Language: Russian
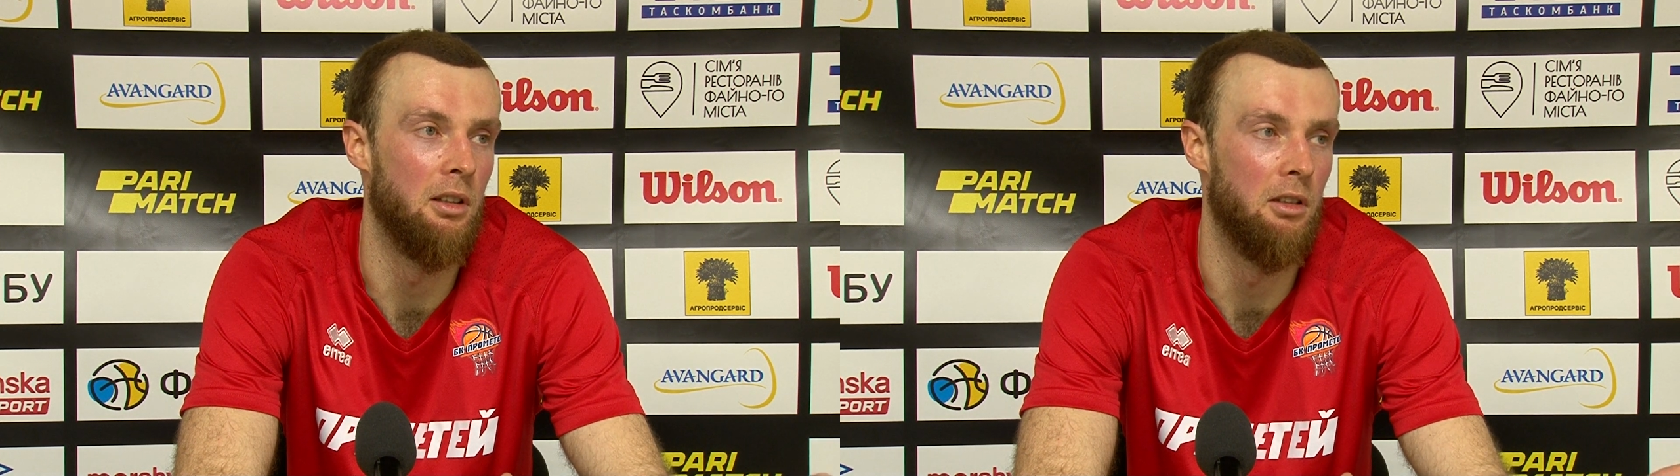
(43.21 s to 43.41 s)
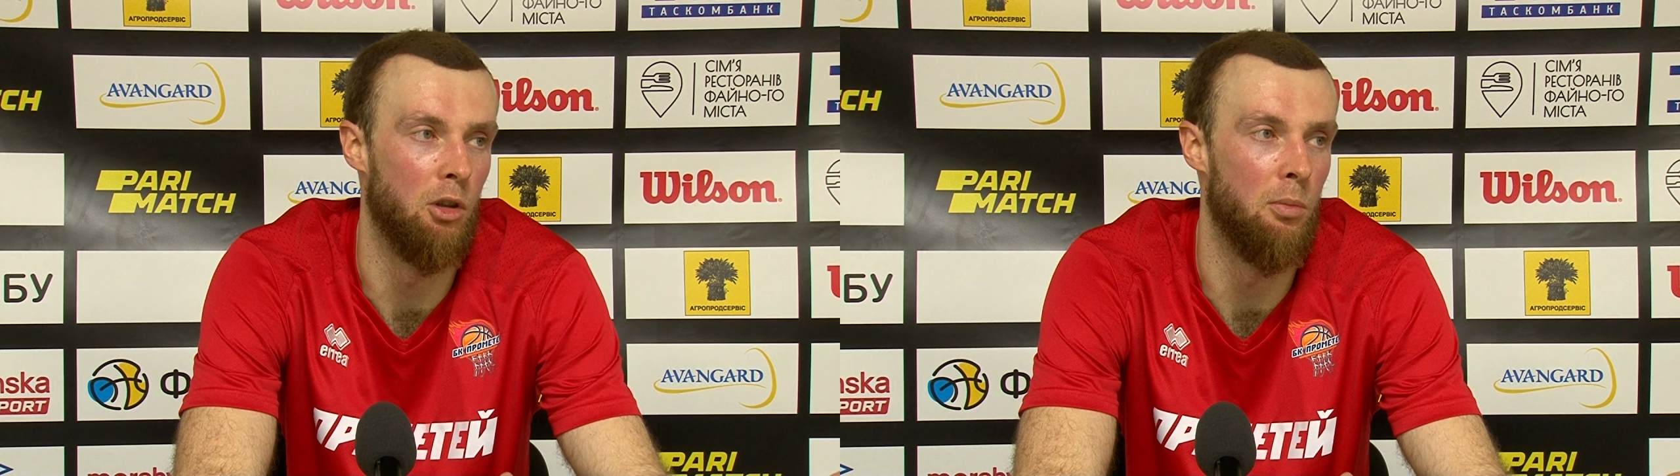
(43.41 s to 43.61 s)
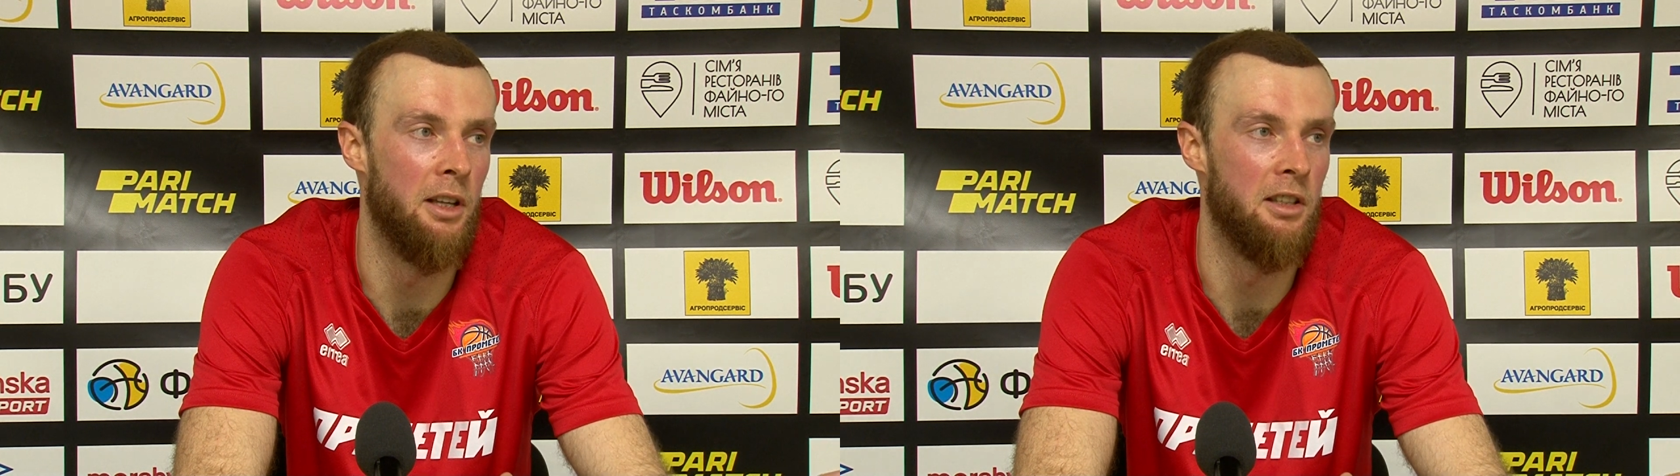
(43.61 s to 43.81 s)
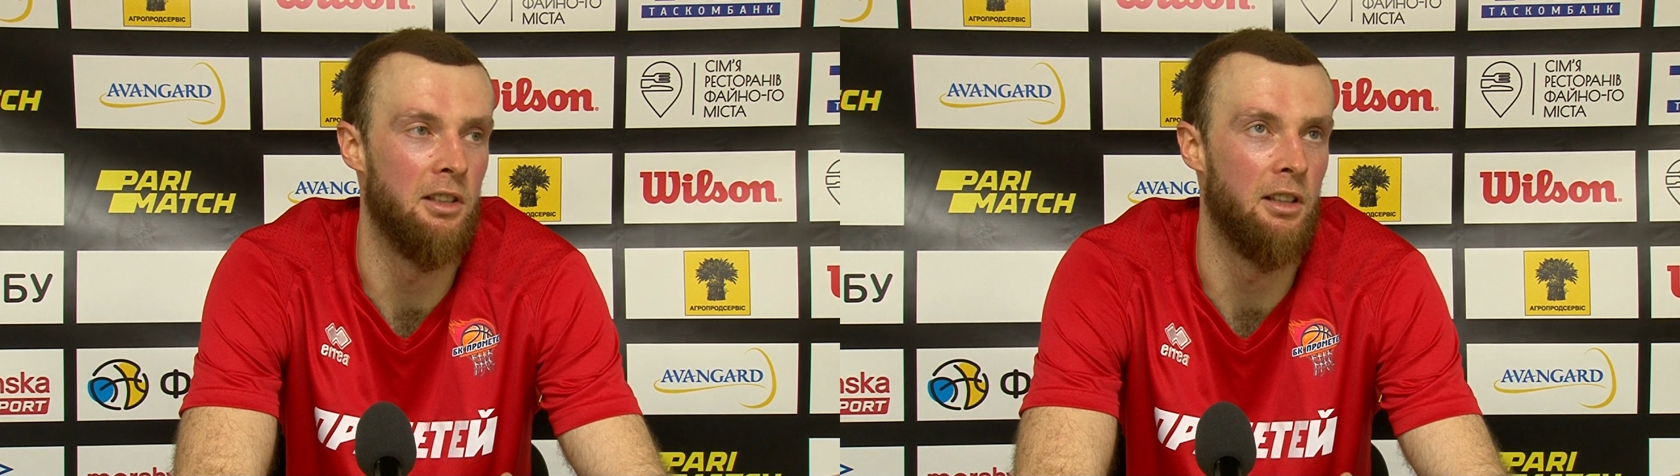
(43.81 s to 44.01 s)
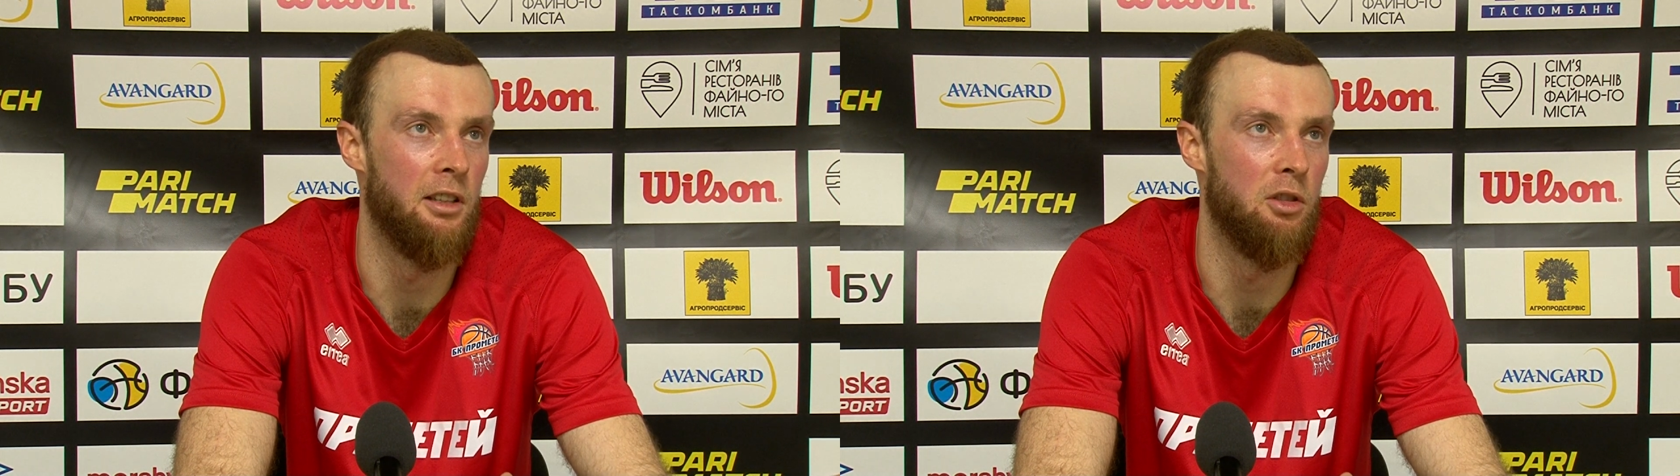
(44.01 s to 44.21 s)
Югба
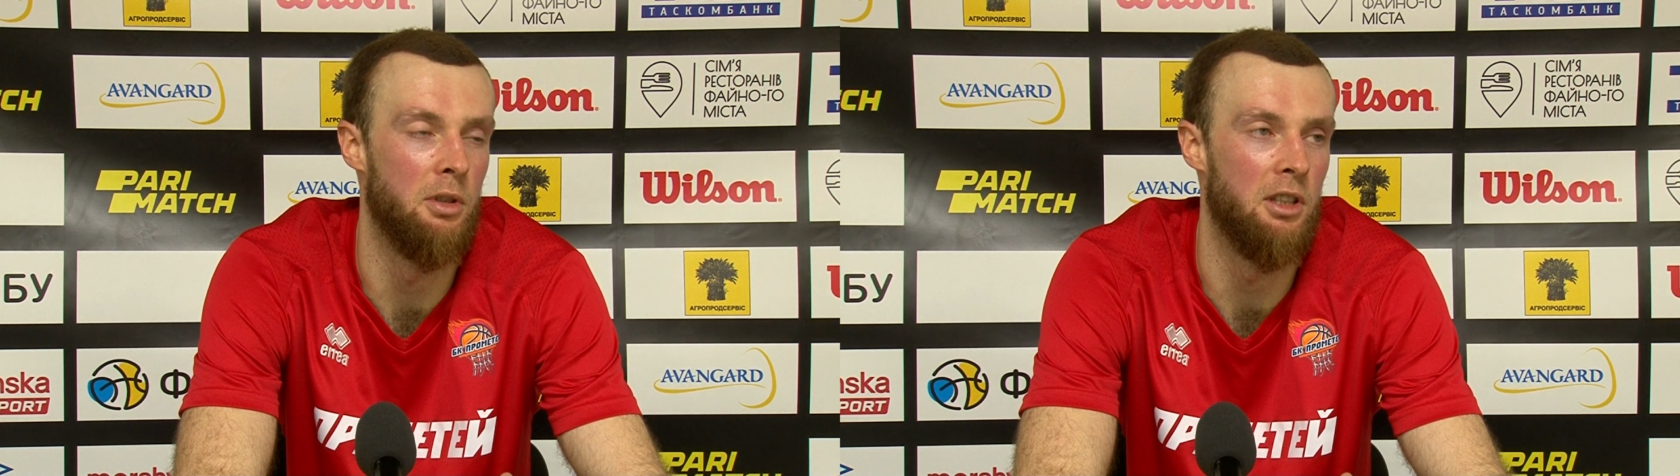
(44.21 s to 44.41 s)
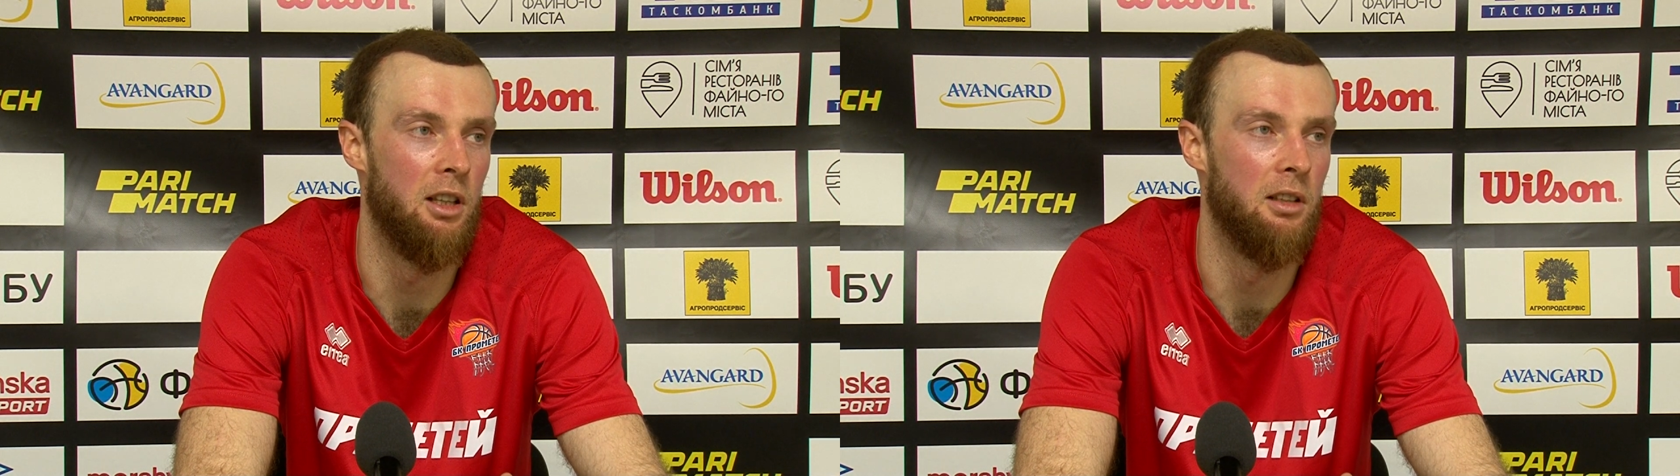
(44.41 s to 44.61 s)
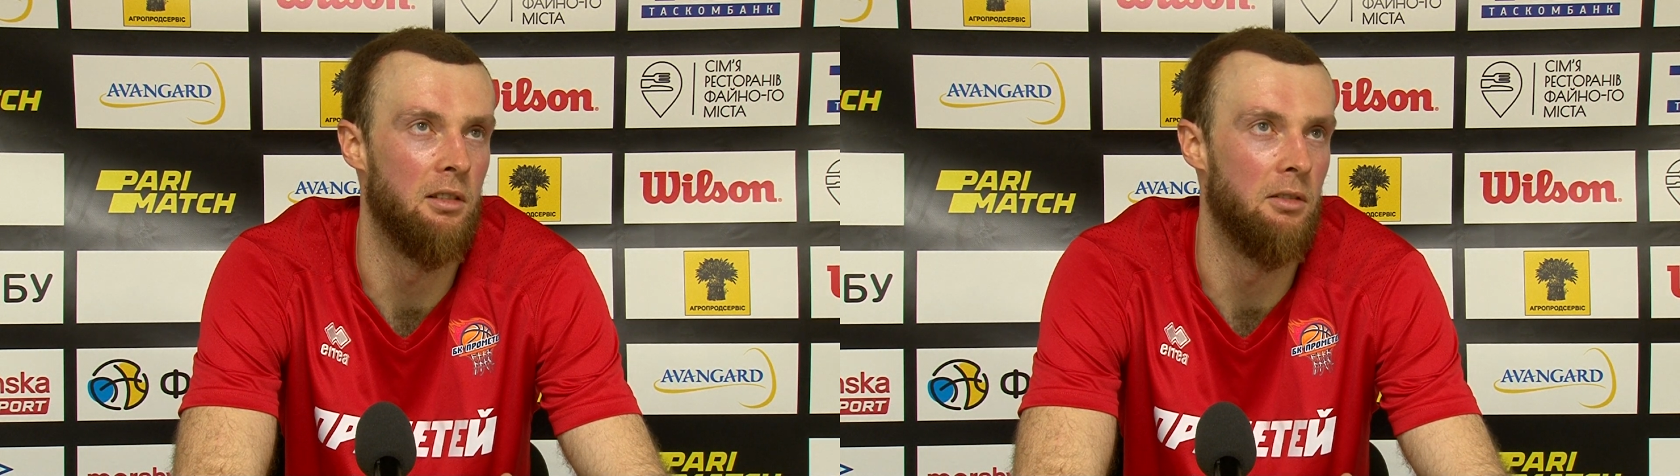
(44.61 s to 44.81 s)
несколько раз убежал